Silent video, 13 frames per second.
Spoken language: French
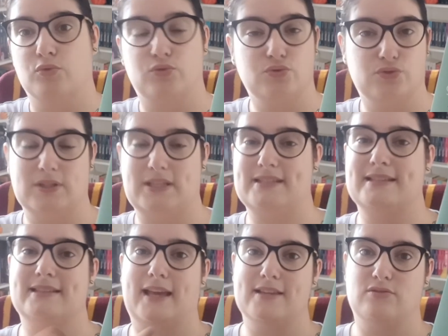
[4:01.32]
pour tous ceux qui
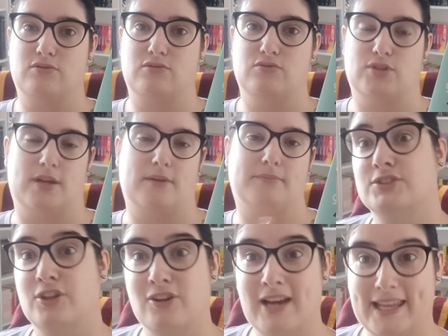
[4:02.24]
s'intéressent au sujet.
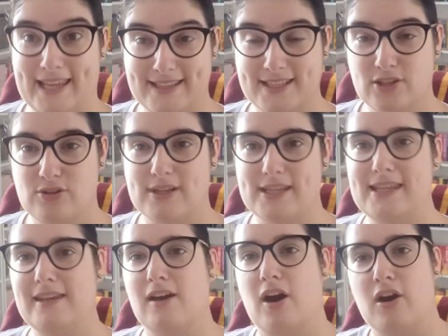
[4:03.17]
Dans la
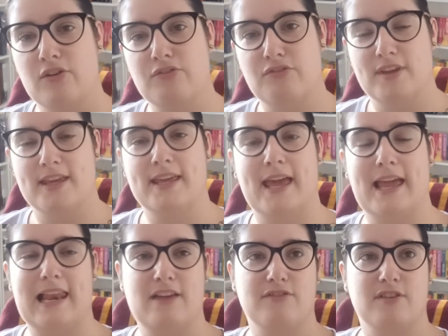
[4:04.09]
catégorie Orphée,
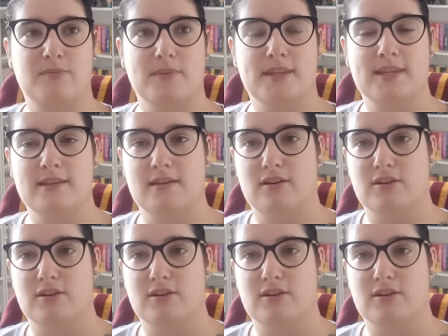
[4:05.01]
elle avait mis,